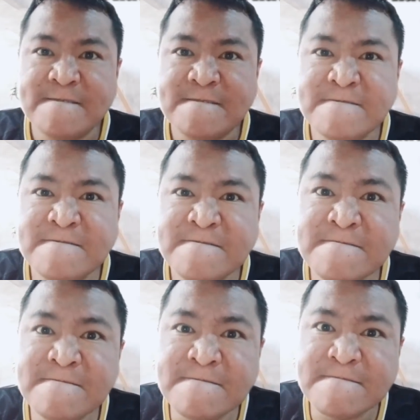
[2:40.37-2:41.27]

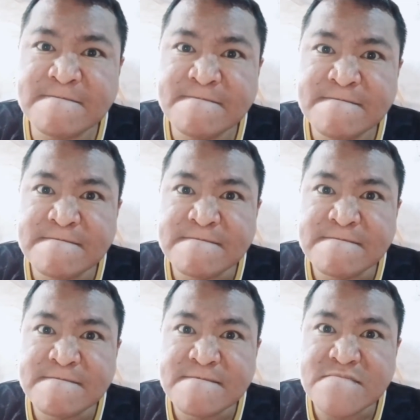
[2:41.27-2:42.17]
Hmm.
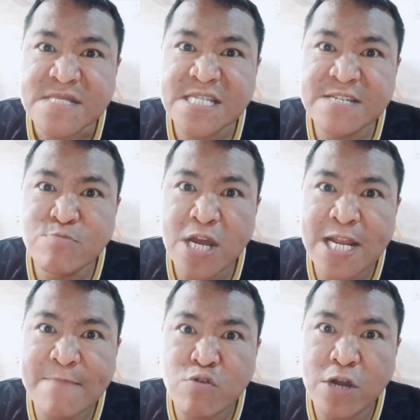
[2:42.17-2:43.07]
Hindi mo
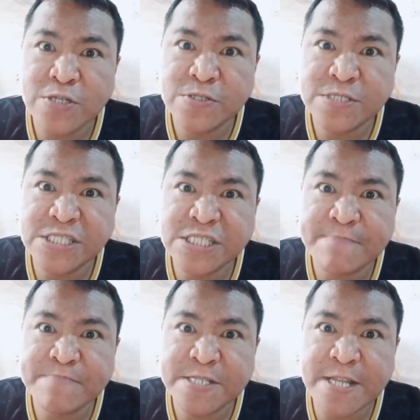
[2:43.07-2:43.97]
alam kung anong hirap
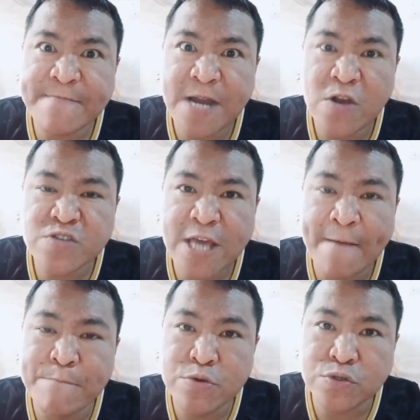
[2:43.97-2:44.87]
ng trabaho sa
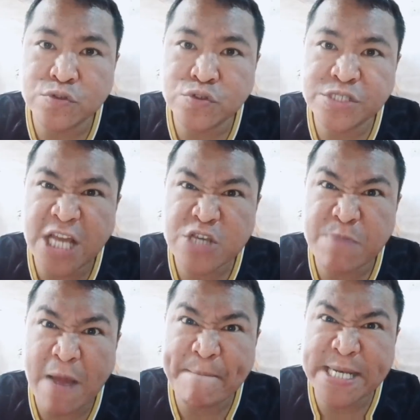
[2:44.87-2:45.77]
abroad, tapos
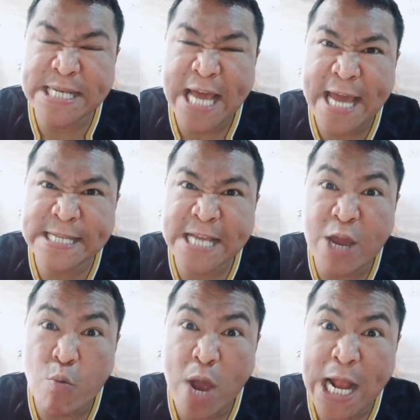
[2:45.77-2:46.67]
makapanlait ka
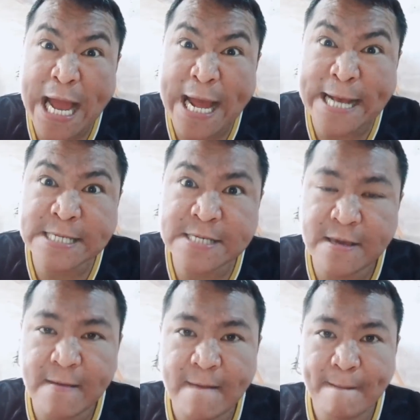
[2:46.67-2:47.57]
wagas.
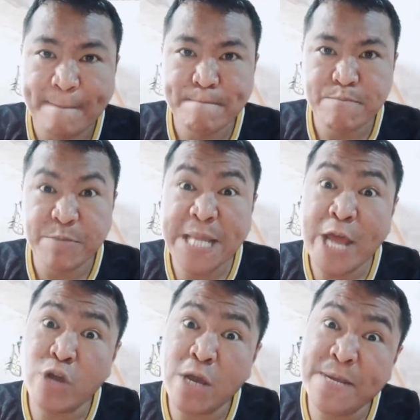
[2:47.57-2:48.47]

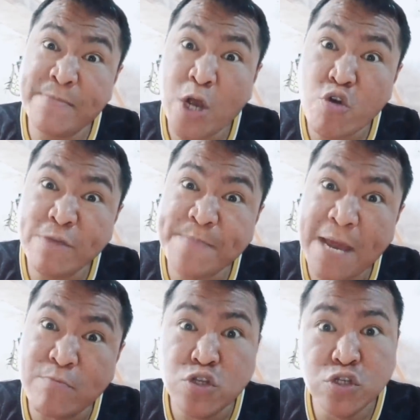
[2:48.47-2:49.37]
Inaano ka ba ng mga
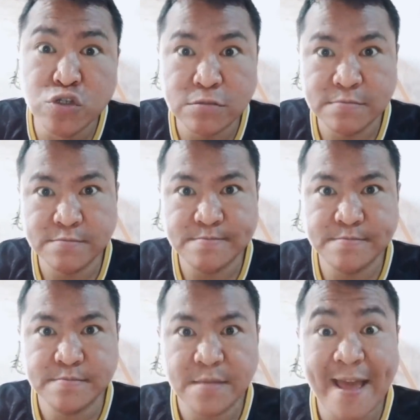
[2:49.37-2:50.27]
OFW?
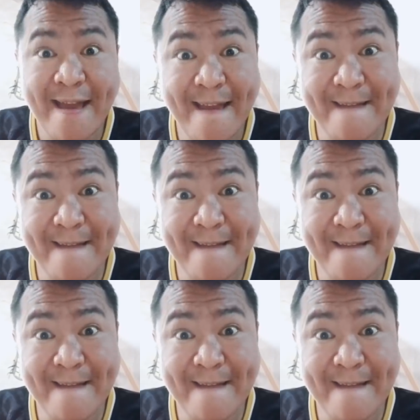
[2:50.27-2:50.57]
Ha?